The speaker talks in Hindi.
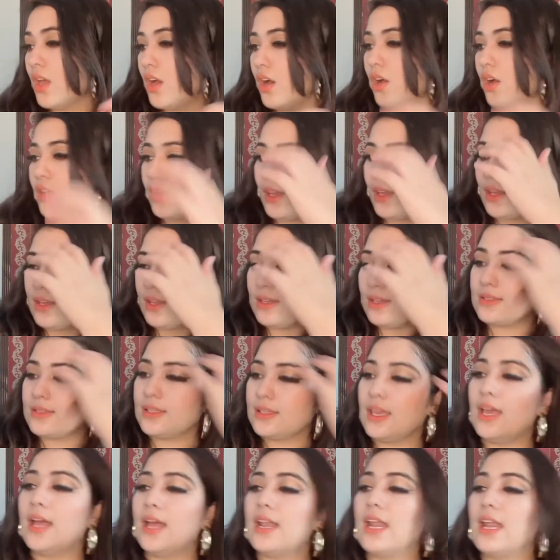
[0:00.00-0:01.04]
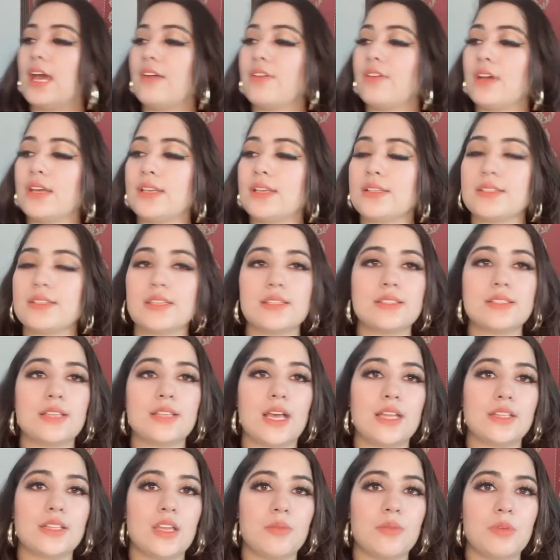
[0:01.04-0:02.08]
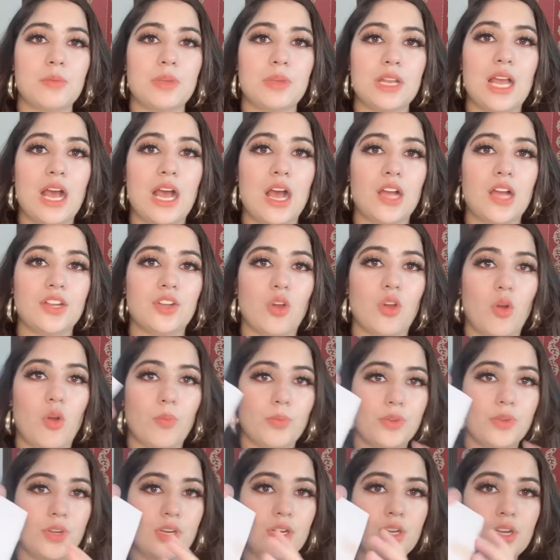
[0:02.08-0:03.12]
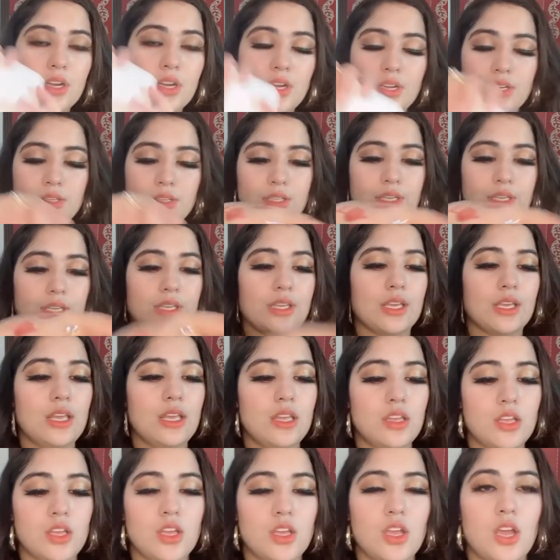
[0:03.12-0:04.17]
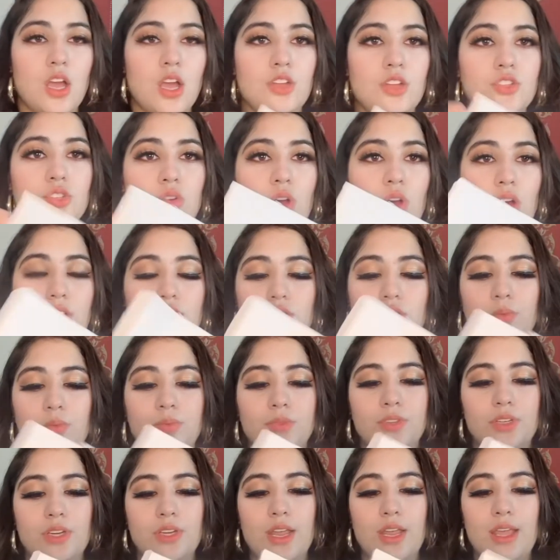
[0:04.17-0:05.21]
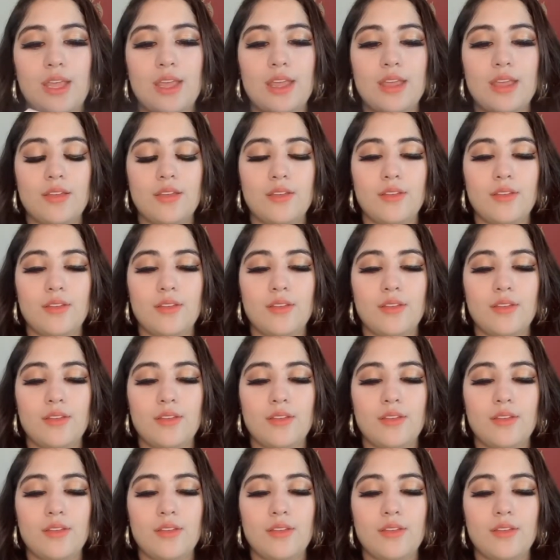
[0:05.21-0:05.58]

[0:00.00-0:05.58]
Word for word: ओके इसके अलावा इसके साथ हमें मिला अडोप्टर ठीक है जो अडोप्टर है